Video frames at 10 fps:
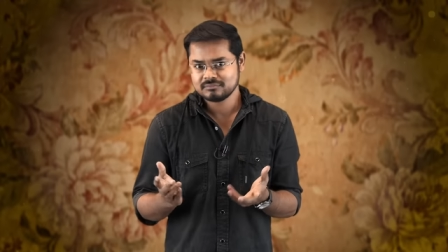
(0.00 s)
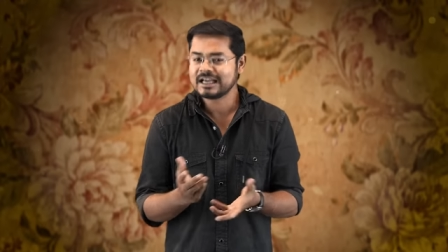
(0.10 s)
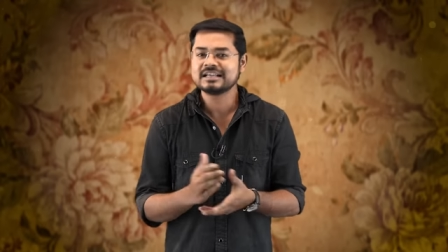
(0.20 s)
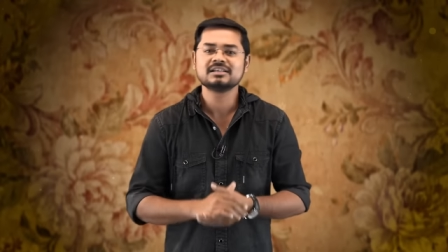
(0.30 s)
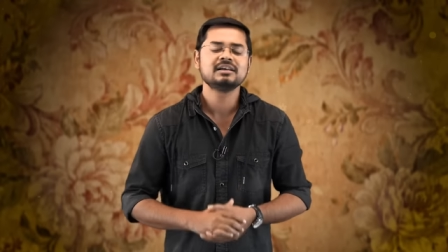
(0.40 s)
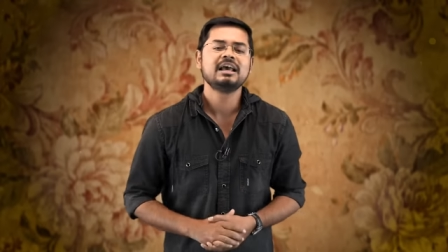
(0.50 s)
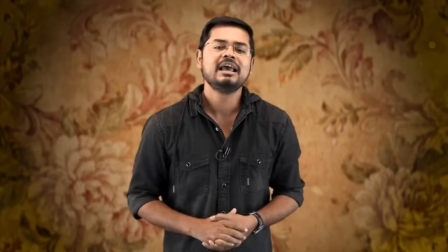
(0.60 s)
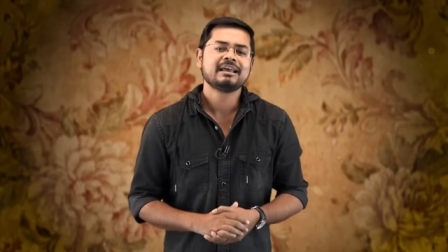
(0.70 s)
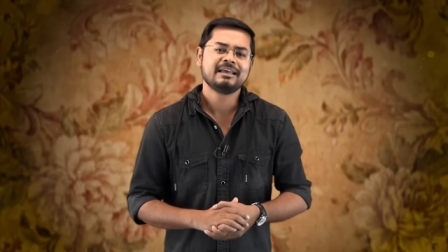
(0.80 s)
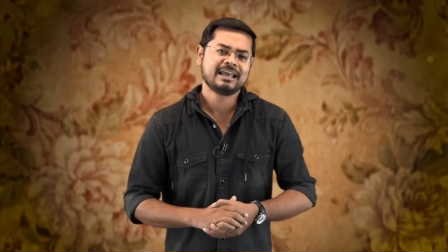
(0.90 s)
ঠিক আছে
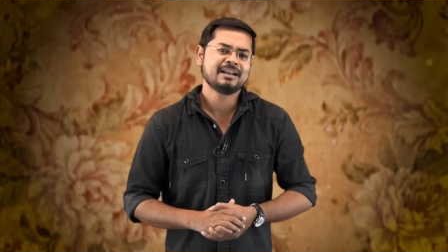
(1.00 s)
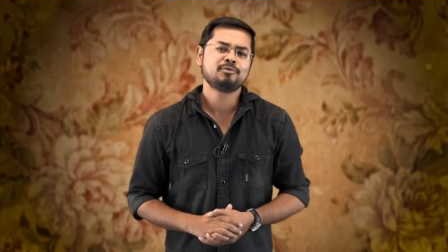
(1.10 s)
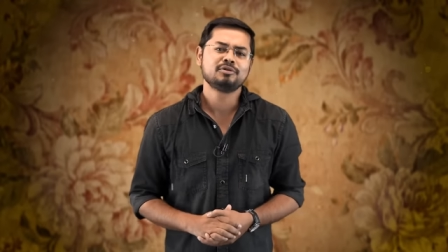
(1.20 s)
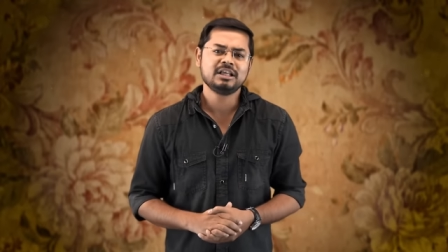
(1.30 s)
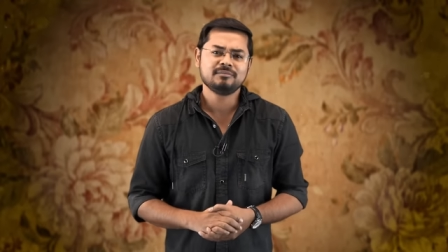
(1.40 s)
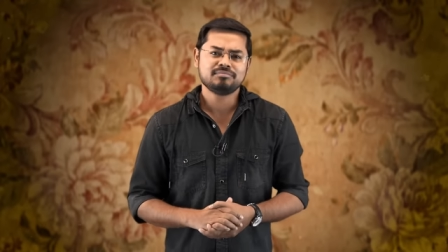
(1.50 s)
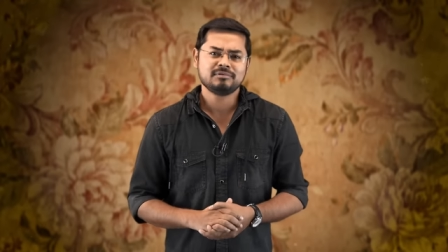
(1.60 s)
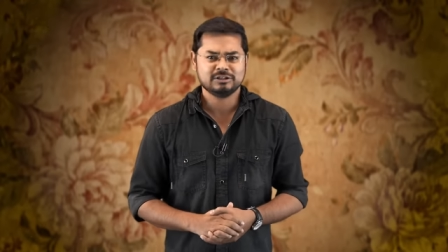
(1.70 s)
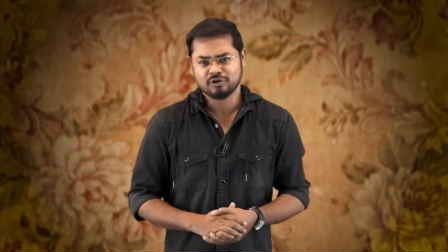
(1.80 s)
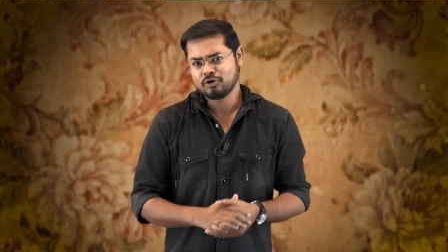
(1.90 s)
কেকের প্রতি
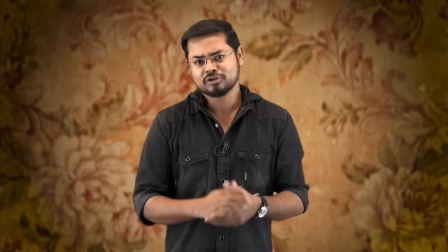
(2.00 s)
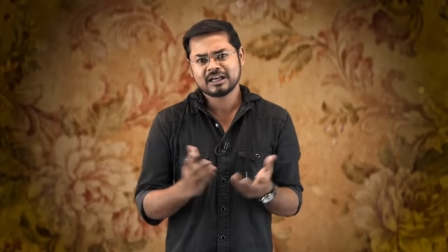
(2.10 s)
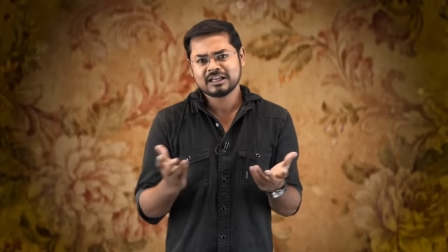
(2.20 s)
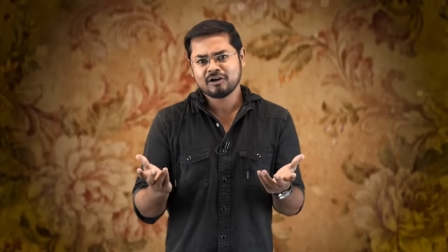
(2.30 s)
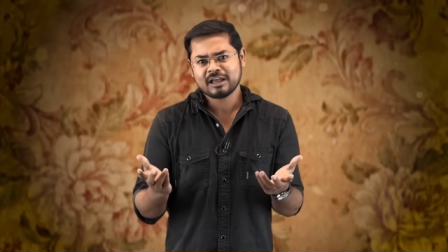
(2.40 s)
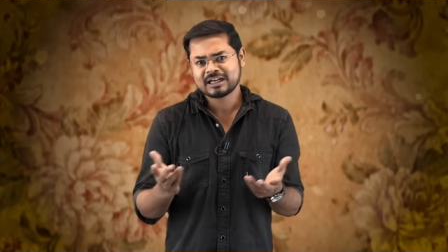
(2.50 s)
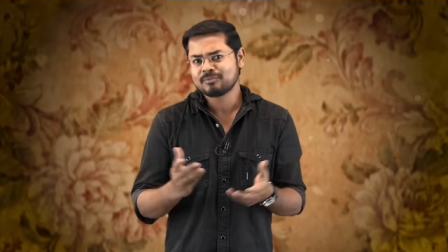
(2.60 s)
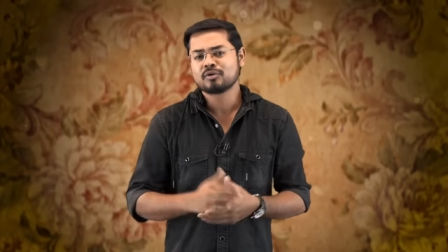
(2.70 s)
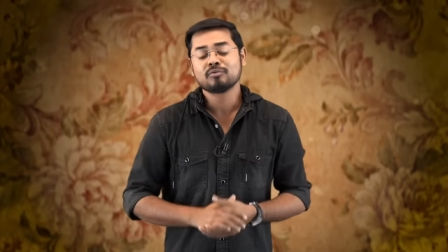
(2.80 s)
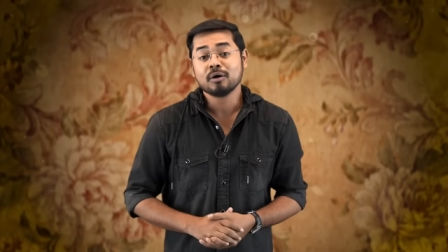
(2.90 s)
কৃতজ্ঞতাই না হয় একটা
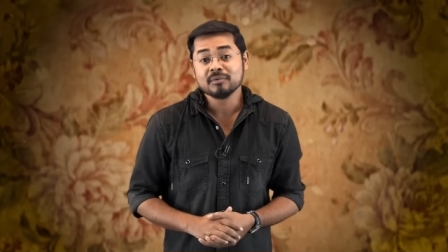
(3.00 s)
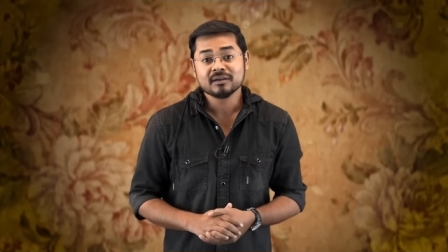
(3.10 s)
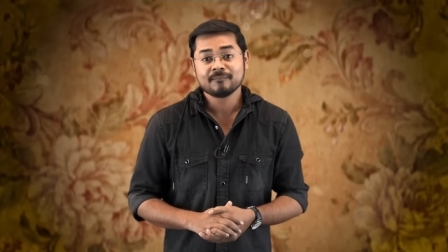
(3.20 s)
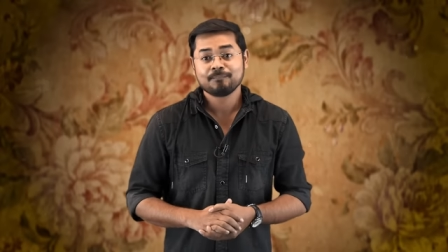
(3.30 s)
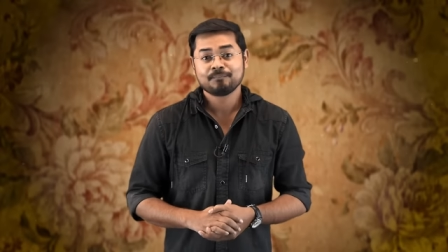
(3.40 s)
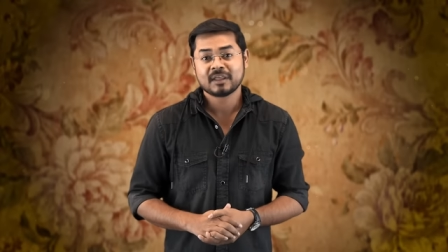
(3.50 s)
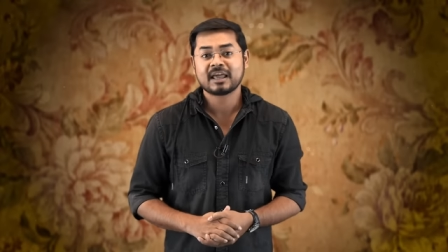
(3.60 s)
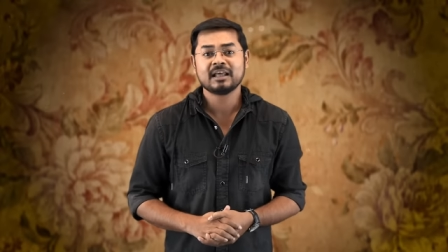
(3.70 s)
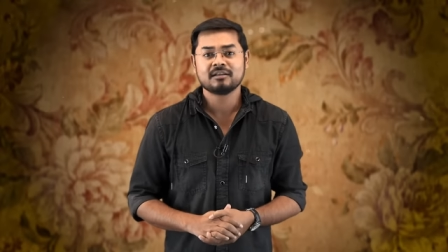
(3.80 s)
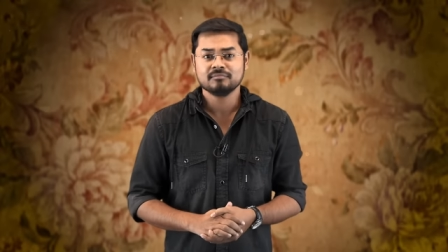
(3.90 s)
পর্ব হবে
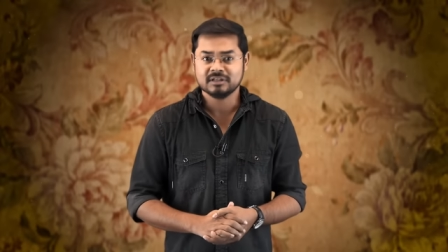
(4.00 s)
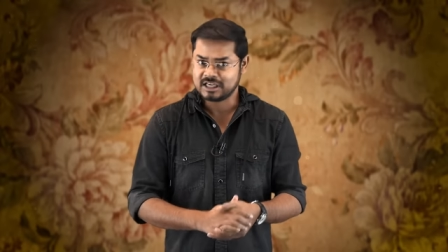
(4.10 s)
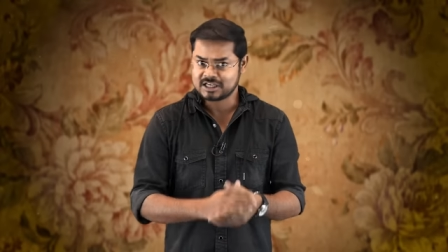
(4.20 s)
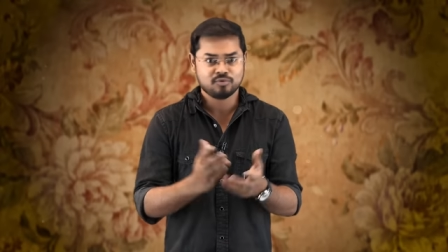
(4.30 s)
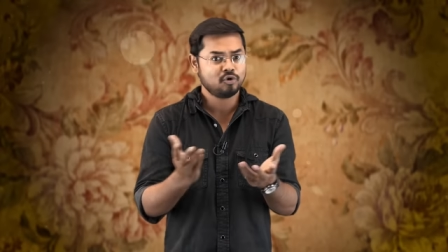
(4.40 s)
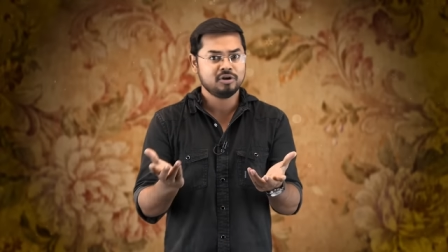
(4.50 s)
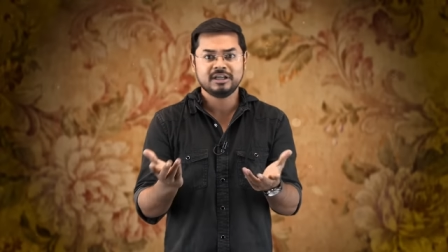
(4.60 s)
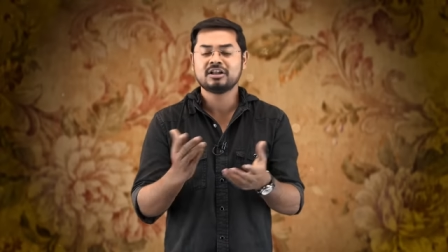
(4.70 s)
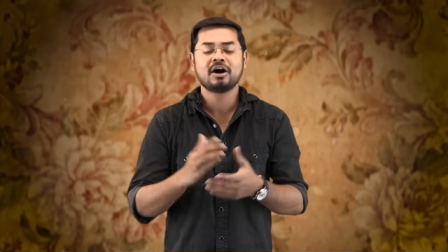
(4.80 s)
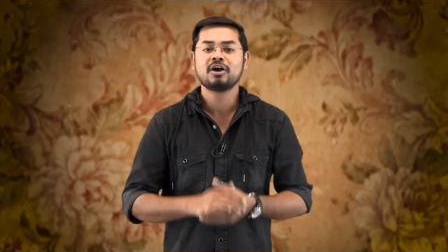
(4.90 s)
কেকের ইতিহাস ভূগোল
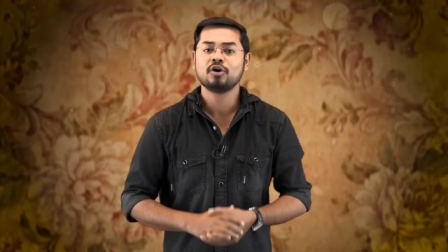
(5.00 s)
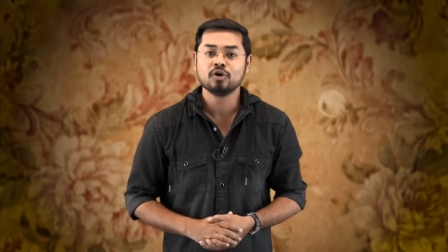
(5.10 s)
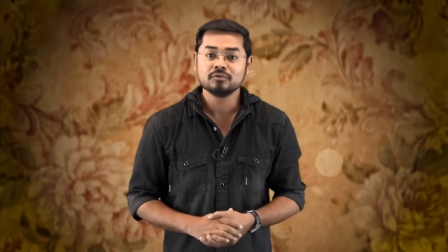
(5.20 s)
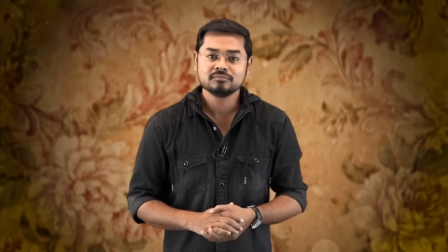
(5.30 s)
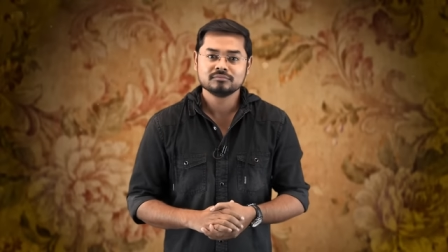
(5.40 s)
নিয়ে না হয় হলো